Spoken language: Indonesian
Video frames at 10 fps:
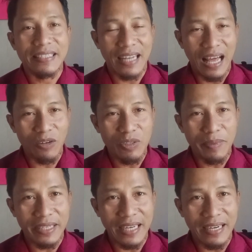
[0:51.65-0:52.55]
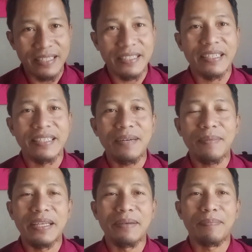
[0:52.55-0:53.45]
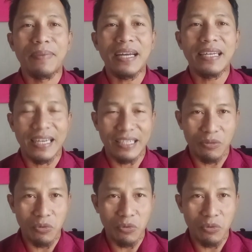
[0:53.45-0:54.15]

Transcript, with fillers: selalu diberikan rezeki yang melimpah dari